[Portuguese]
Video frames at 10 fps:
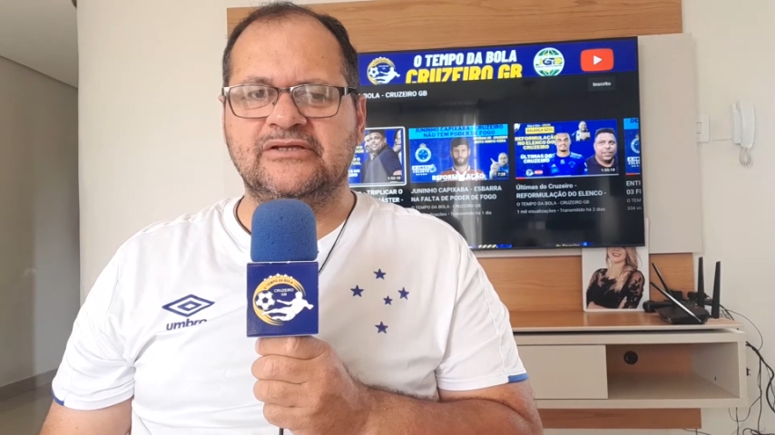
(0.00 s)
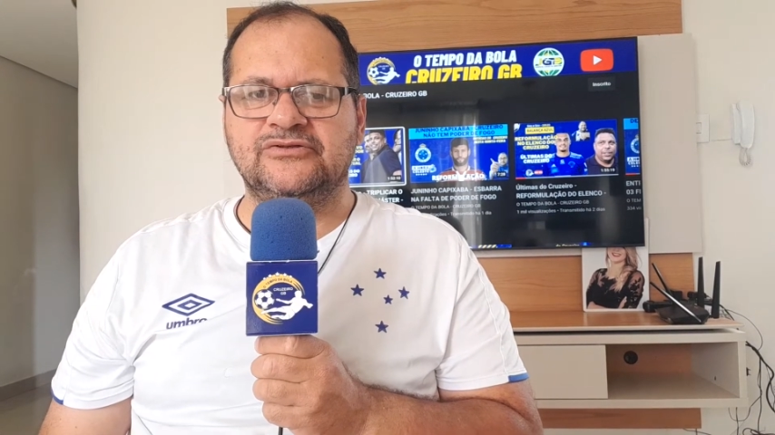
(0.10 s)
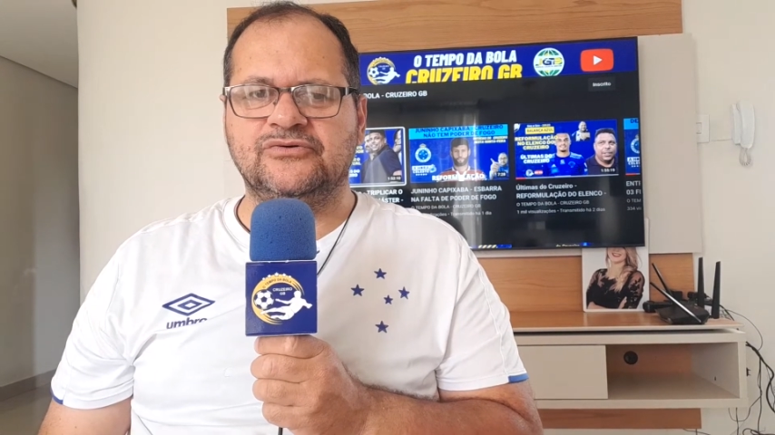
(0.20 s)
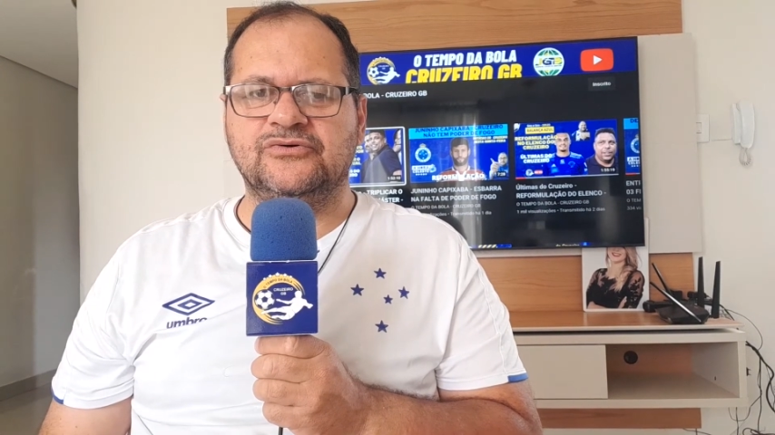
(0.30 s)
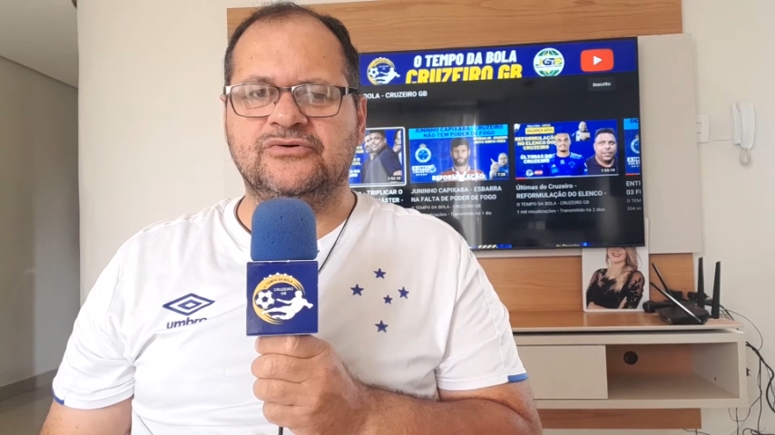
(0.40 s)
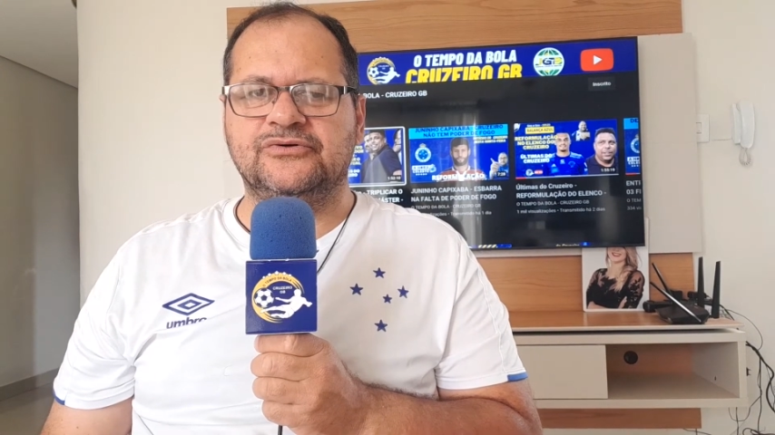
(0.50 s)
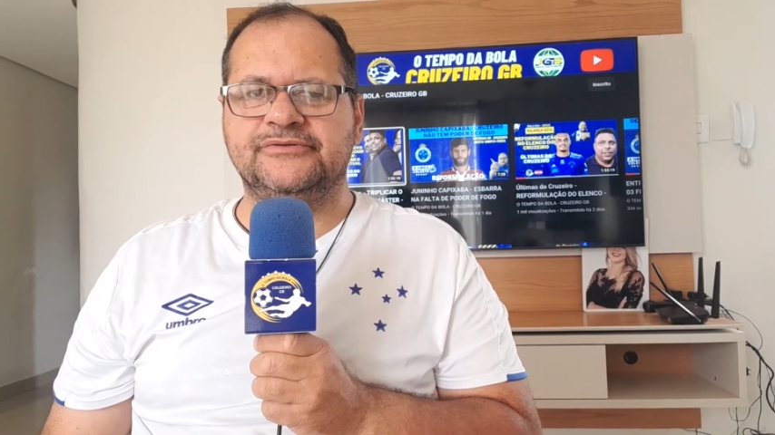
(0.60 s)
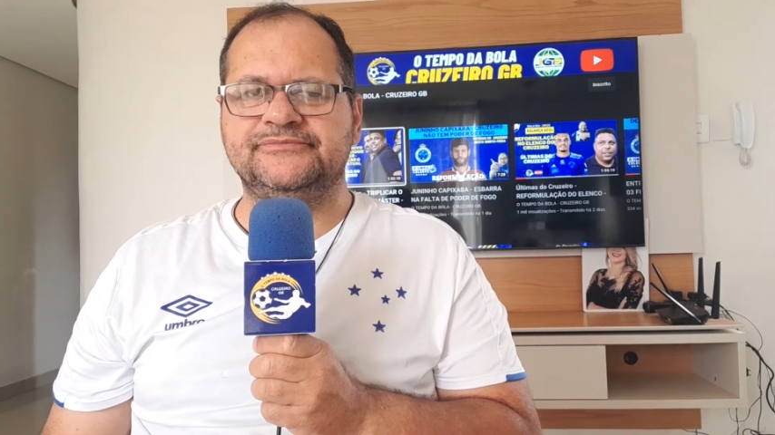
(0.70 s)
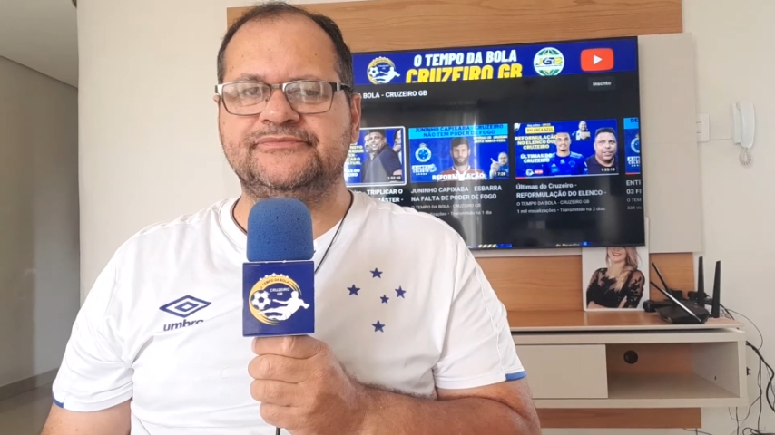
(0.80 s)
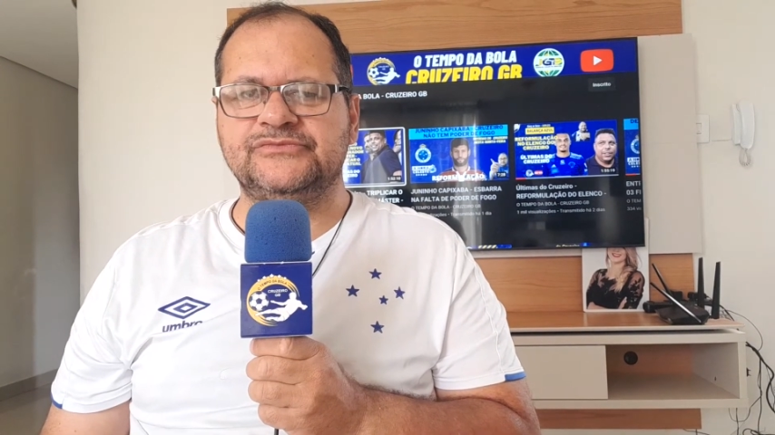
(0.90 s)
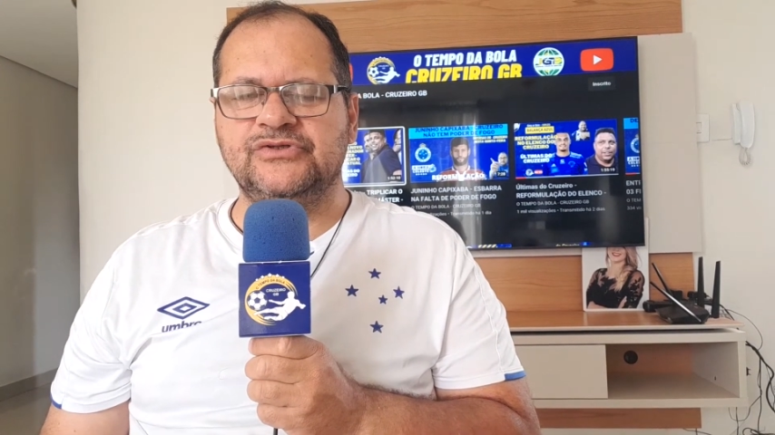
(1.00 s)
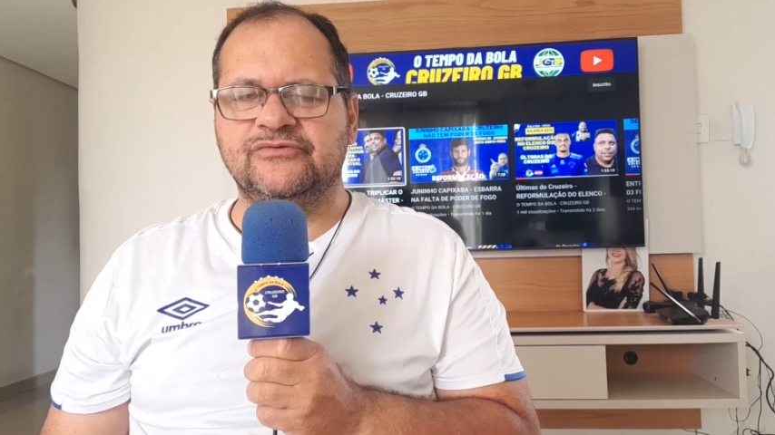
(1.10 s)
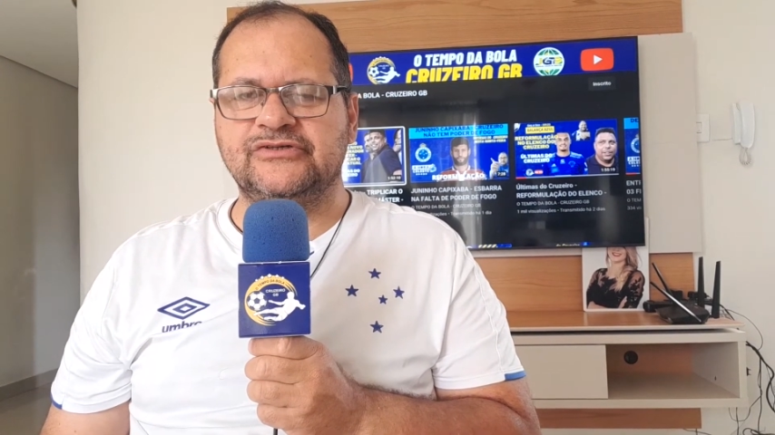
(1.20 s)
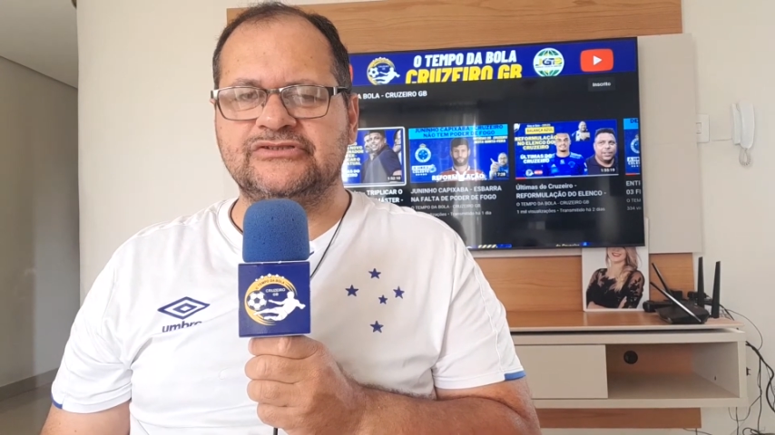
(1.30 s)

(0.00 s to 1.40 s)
do Novo